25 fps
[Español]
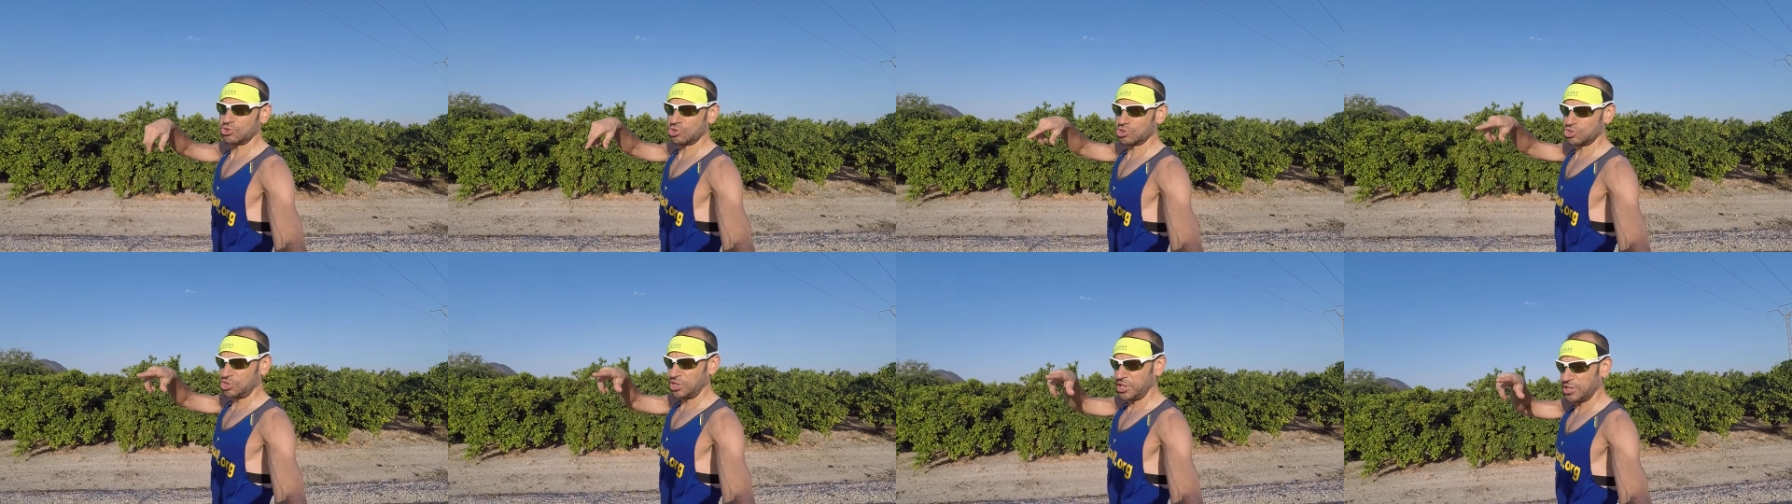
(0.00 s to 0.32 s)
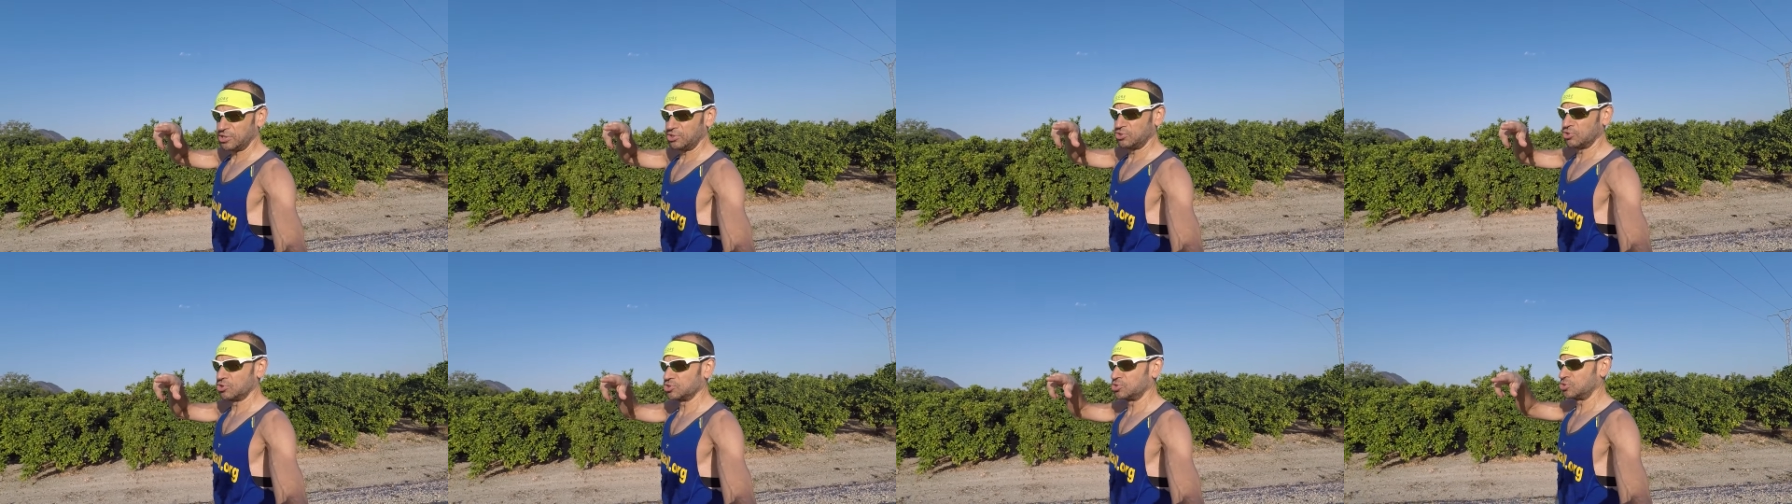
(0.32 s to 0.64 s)

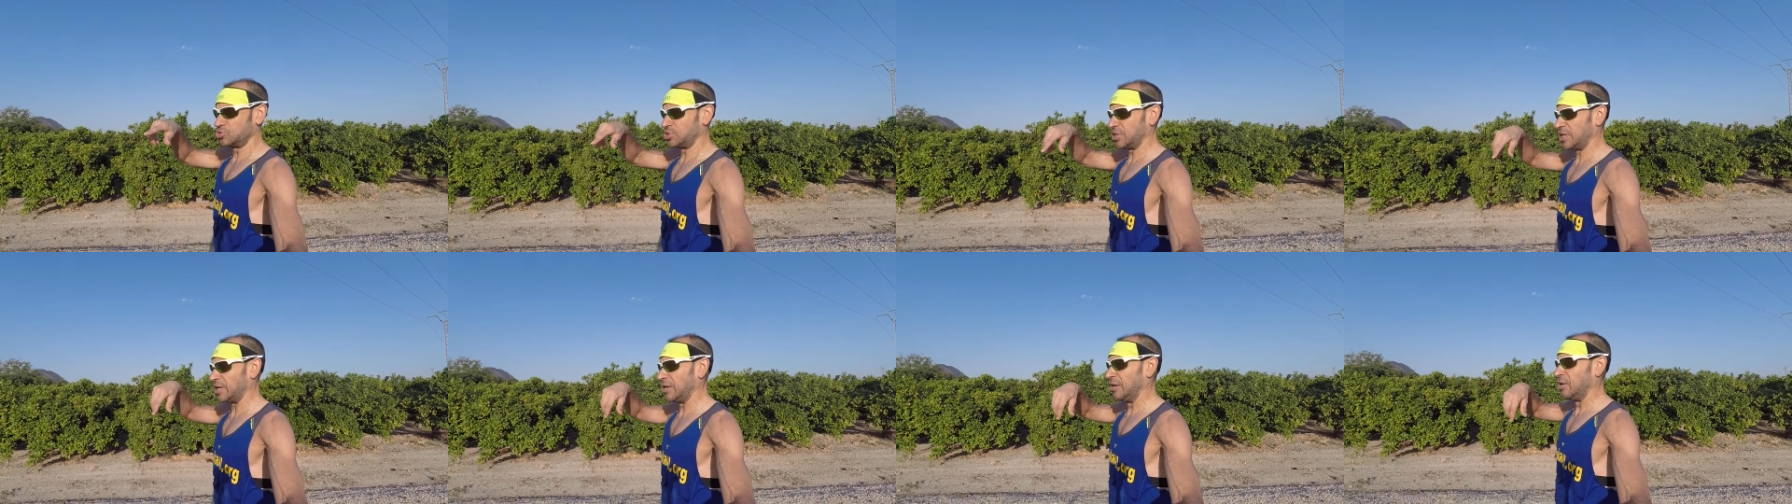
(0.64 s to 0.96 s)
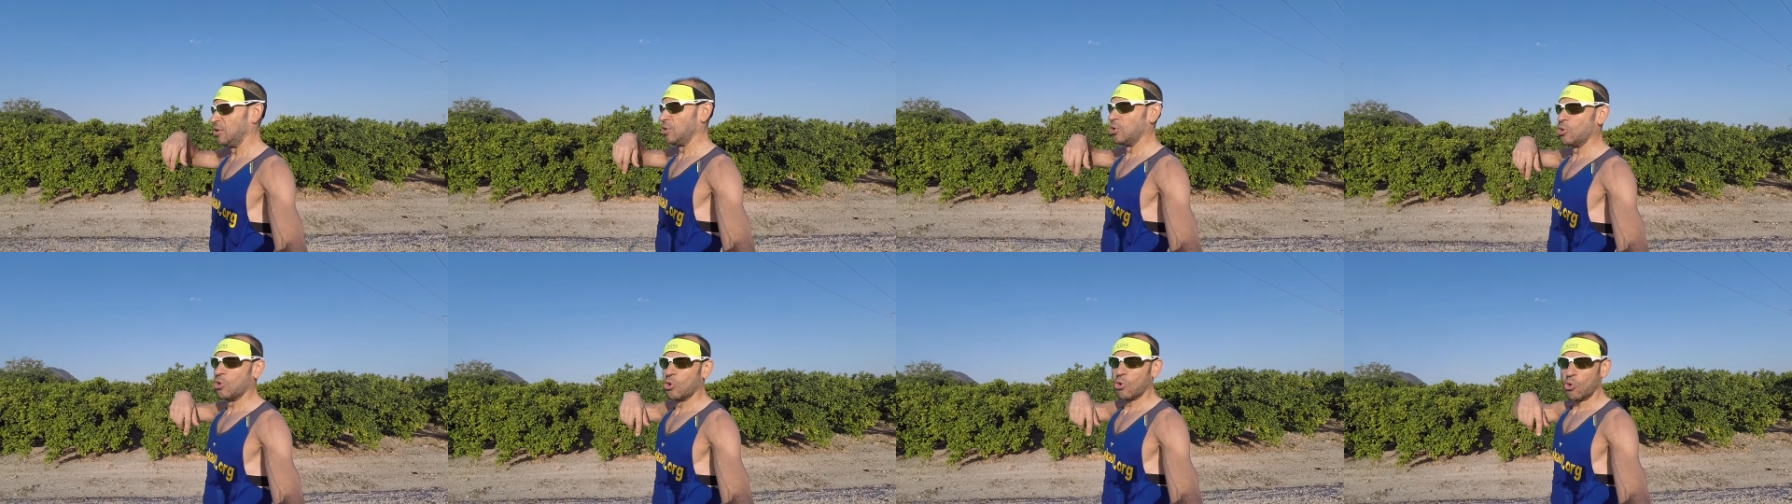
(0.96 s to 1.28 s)
200, o sea,
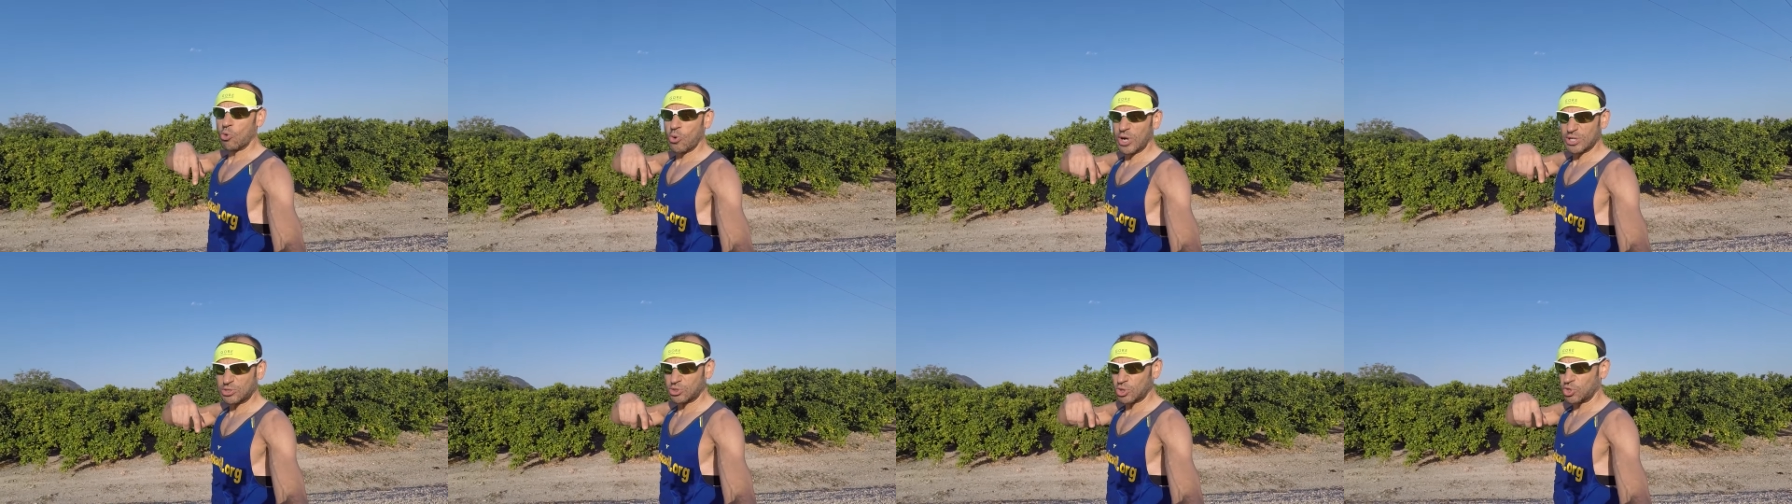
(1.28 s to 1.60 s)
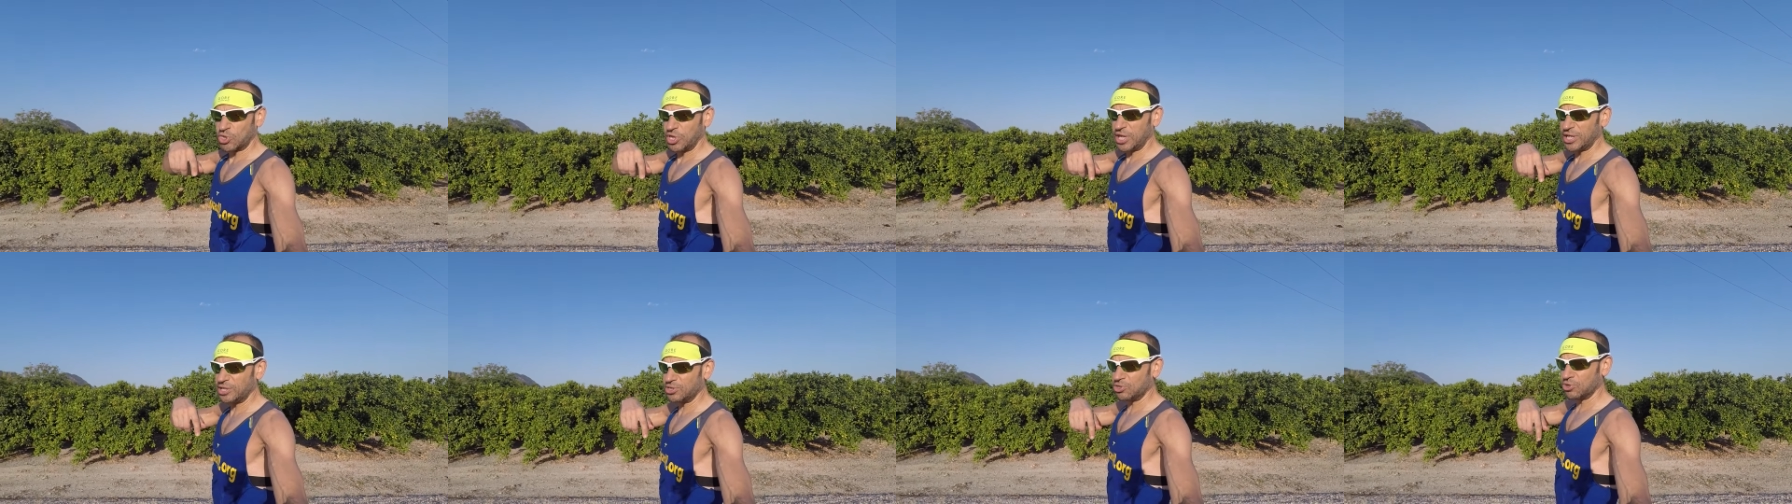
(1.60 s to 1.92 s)

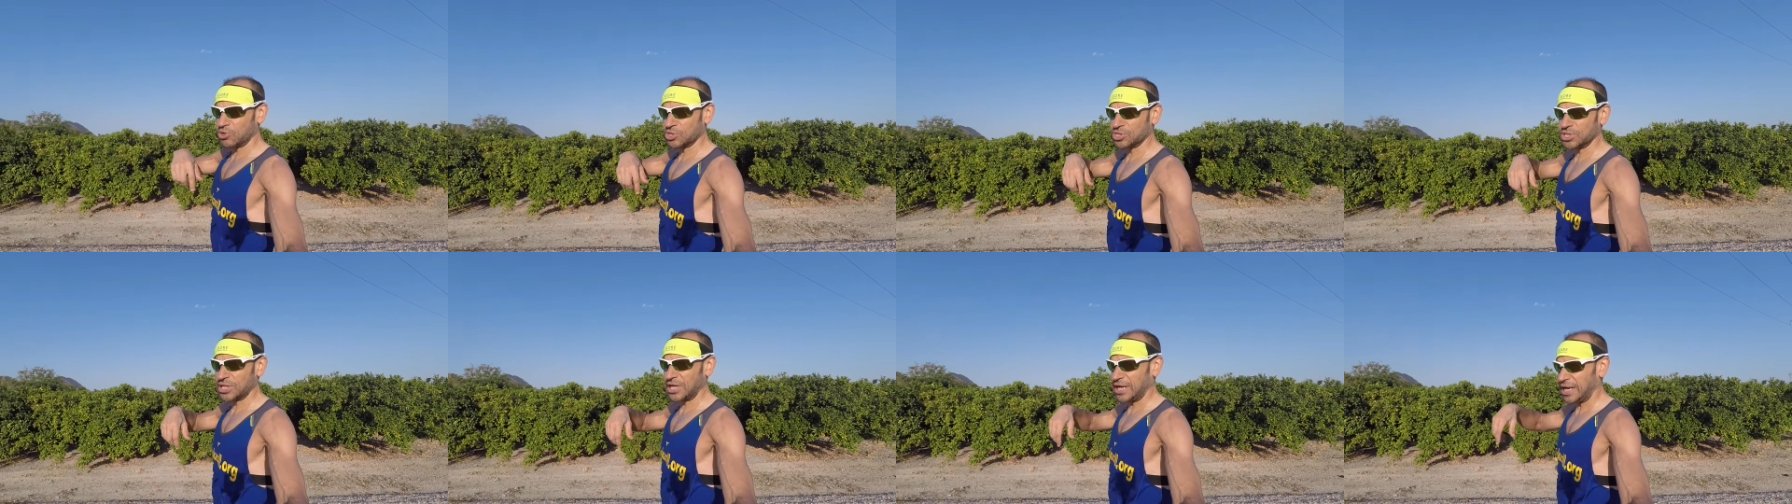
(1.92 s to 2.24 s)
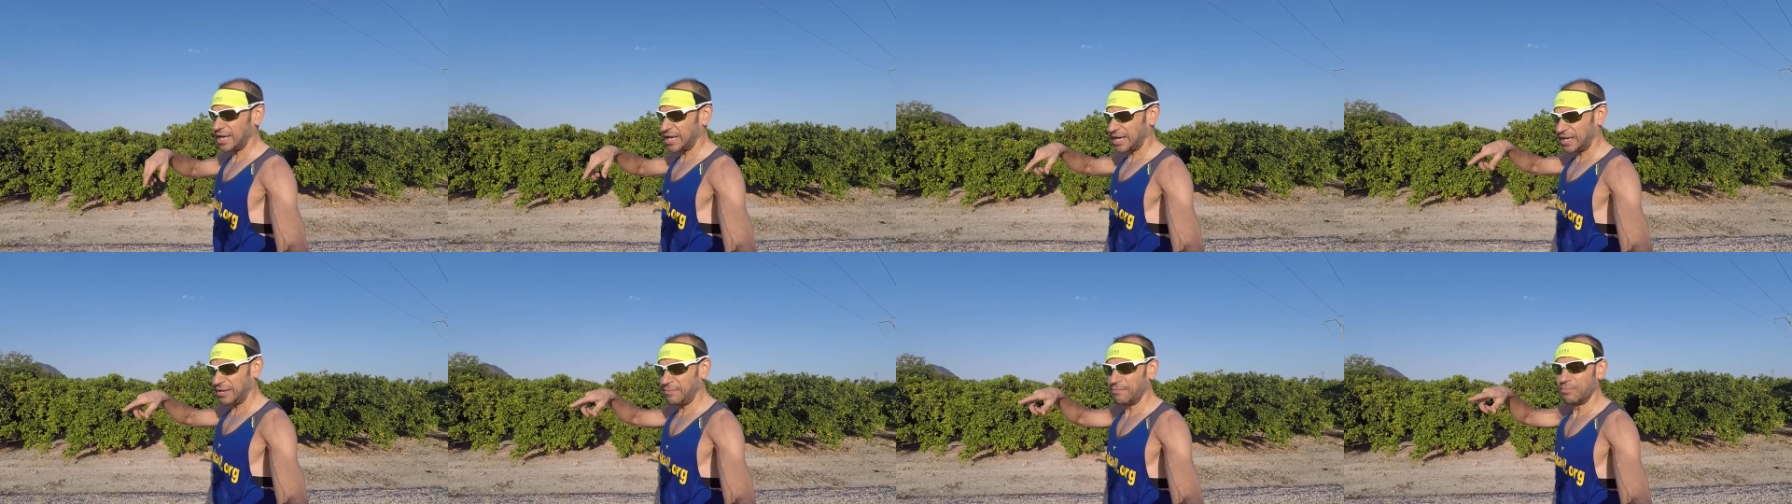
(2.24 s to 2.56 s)
400
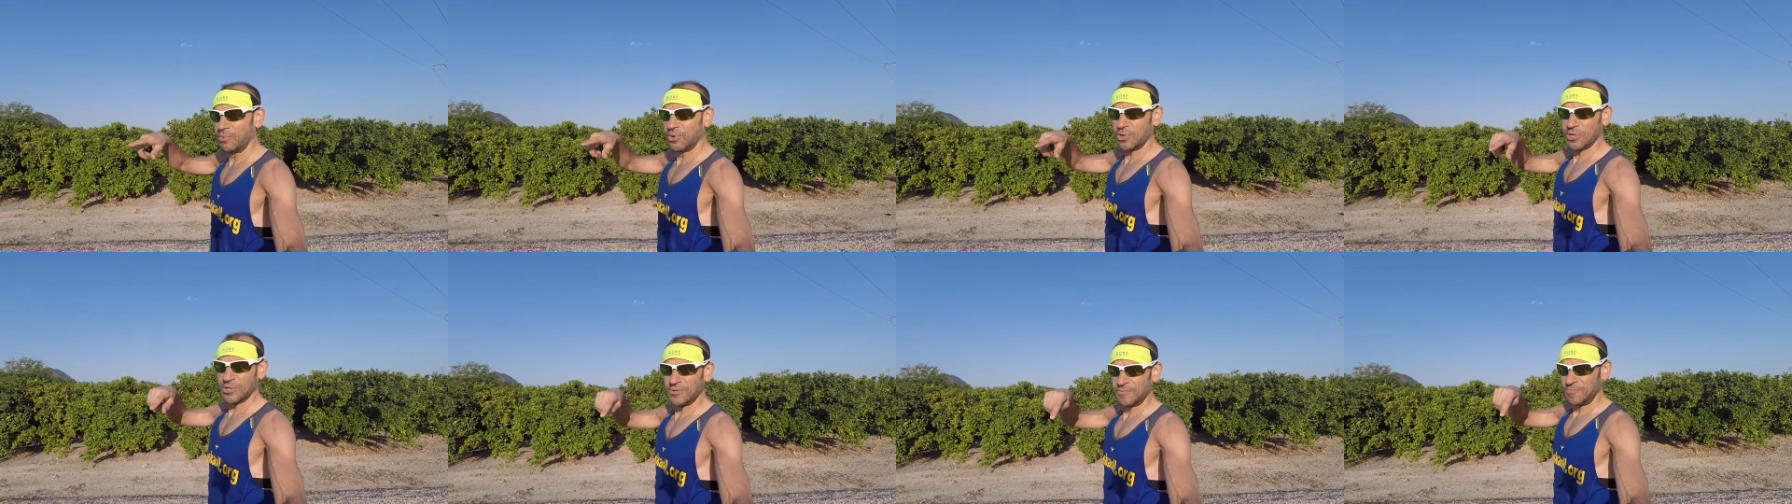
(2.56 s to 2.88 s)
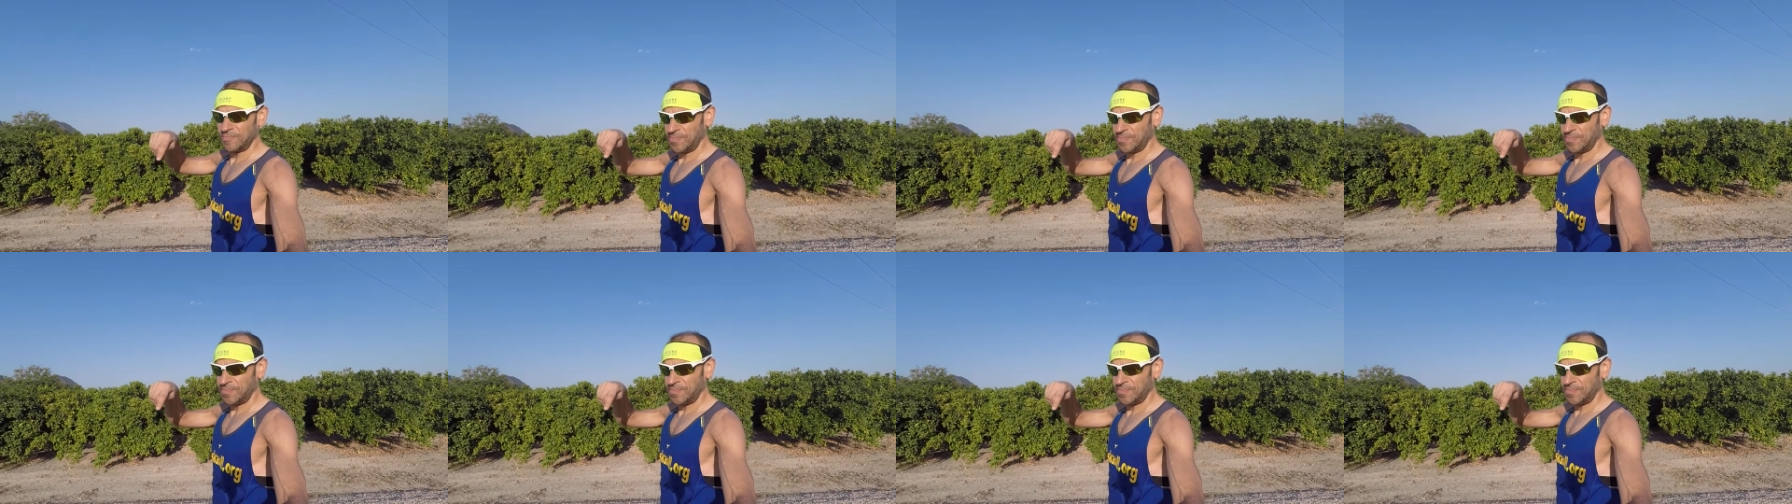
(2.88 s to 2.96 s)
a ritmo,